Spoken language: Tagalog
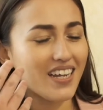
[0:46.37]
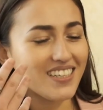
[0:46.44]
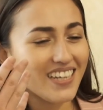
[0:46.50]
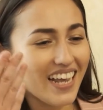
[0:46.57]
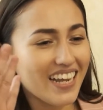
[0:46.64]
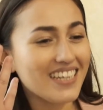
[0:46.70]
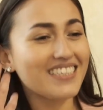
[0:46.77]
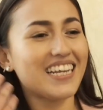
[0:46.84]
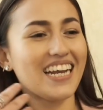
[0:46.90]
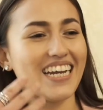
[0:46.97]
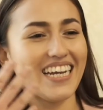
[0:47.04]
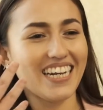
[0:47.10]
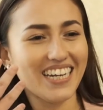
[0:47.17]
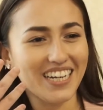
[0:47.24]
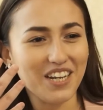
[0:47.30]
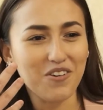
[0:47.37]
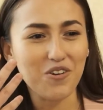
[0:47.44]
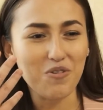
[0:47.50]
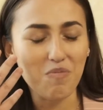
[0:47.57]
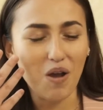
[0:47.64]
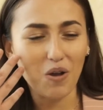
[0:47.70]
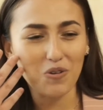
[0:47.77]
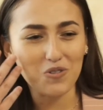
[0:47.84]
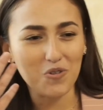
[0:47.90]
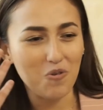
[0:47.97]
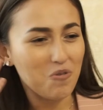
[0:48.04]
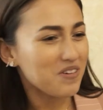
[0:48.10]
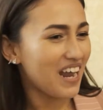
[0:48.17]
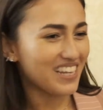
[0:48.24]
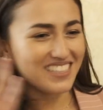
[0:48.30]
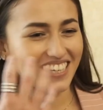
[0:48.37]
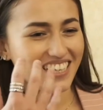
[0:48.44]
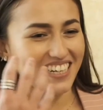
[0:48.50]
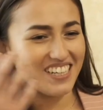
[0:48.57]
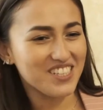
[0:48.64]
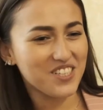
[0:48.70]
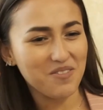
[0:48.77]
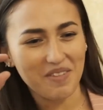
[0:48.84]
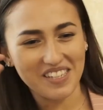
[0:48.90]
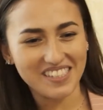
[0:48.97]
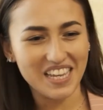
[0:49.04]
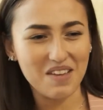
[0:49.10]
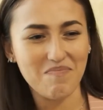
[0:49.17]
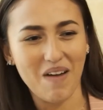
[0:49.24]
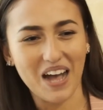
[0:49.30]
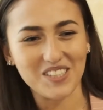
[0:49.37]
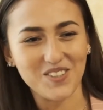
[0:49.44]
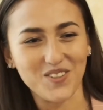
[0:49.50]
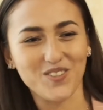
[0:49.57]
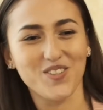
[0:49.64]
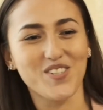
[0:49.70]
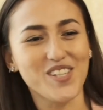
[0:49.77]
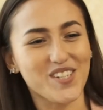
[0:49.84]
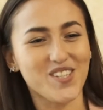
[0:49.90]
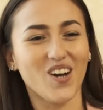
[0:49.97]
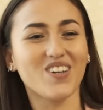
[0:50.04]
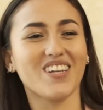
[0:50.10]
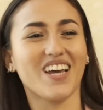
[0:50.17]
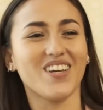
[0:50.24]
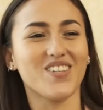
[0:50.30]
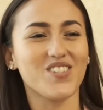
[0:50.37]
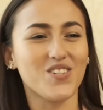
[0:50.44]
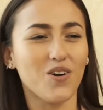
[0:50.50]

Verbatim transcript: na naririnig ko yung mga gusto kong classical instruments na ipasok sa song na yun.